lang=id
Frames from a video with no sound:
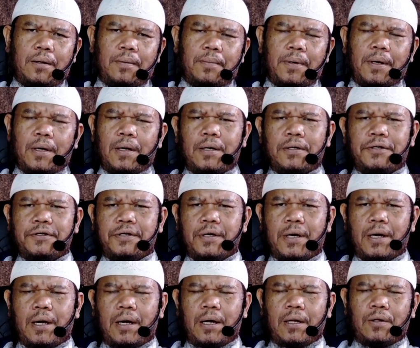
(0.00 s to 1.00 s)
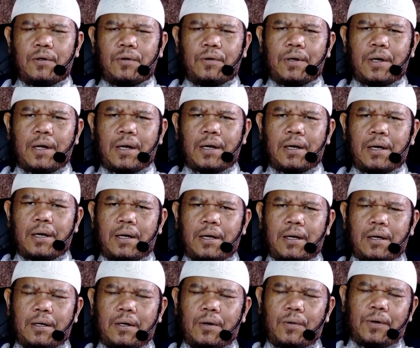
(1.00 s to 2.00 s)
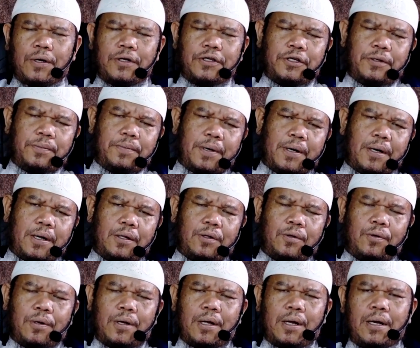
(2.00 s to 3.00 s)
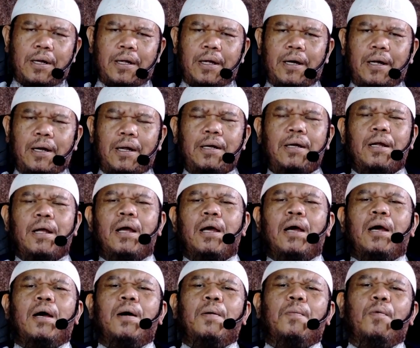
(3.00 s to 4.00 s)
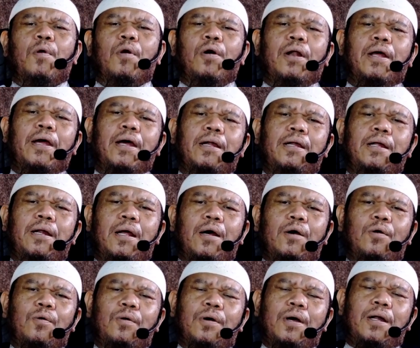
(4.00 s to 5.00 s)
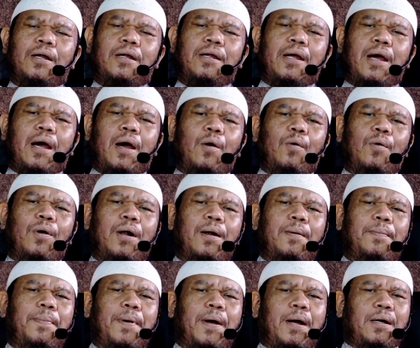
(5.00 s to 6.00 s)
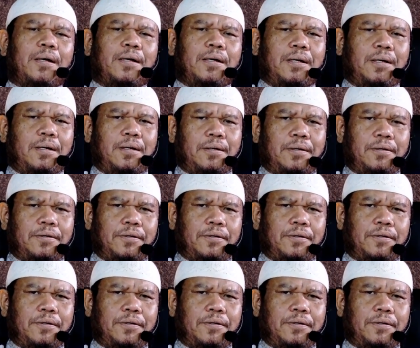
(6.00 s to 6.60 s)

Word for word: bekerja atau karena kewajiban atau karena yang lain boleh dilakukan di awal pagi